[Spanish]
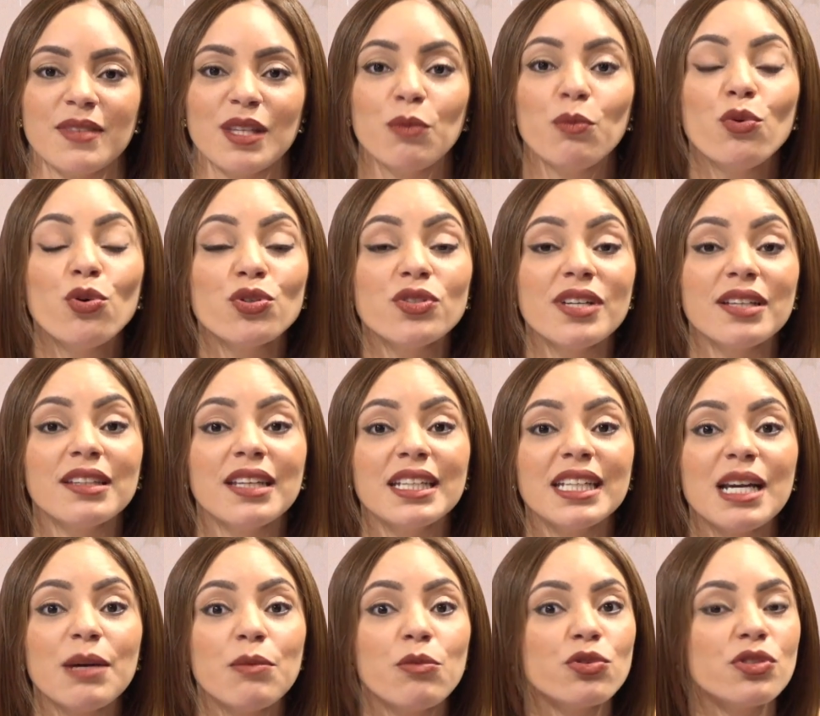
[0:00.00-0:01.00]
Muchas
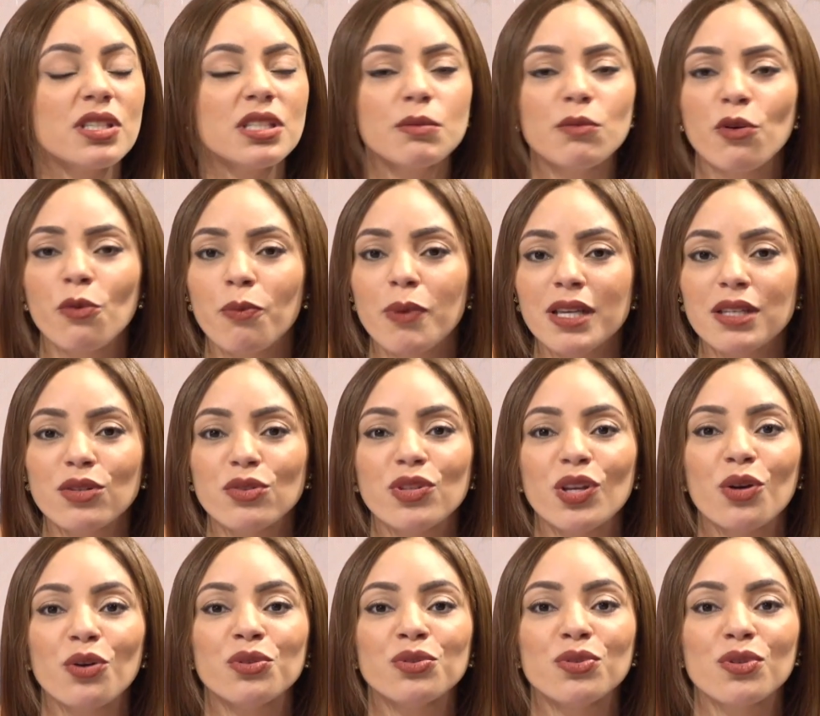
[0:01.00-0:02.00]
tenían muchísimos vicios de
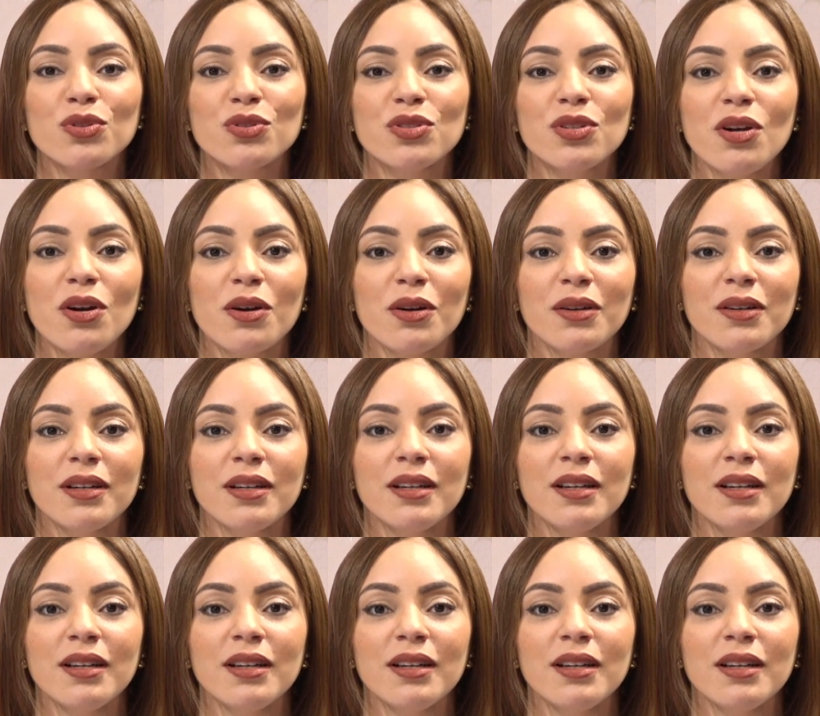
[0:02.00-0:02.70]
construcción